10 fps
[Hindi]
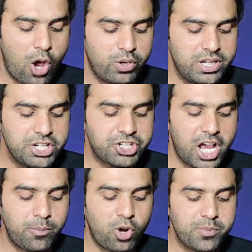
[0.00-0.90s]
और नीचे
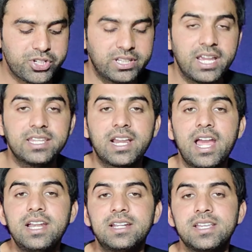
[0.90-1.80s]
आपको ऑप्शन दिखाई दे
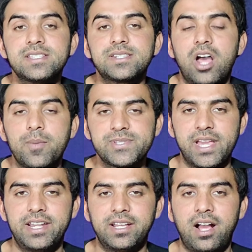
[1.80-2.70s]
रहा है डिस्टॉप
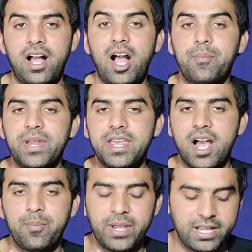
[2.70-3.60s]
साइड का आपने
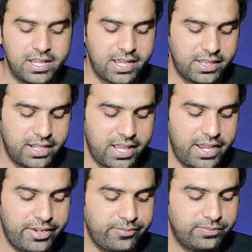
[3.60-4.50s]
यहाँ पे क्लिक कर देना
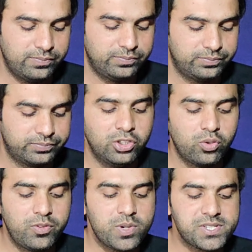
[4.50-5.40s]
है
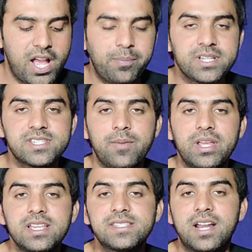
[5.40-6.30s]
तो व्यूअर्स आपके
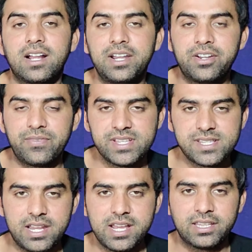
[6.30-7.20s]
सामने इस तरह का
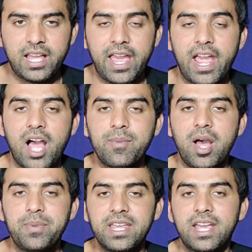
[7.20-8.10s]
इंटरफेस आ जाता है अब
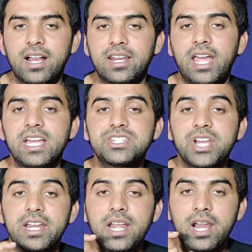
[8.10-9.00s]
आपने क्या करना है
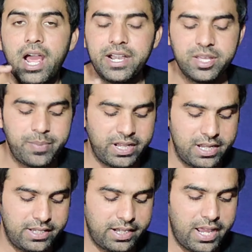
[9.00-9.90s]
चैनल आईडी पे
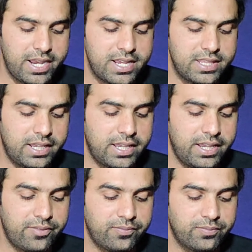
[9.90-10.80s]
क्लिक करना है ये
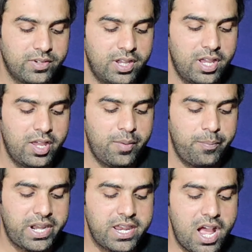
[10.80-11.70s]
देखें
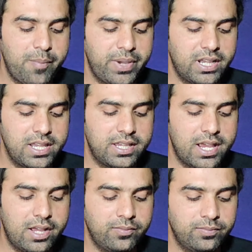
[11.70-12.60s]
मैंने यहाँ पे क्लिक
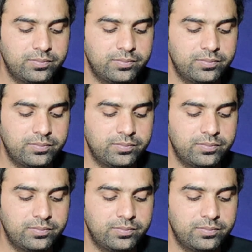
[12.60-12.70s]
किया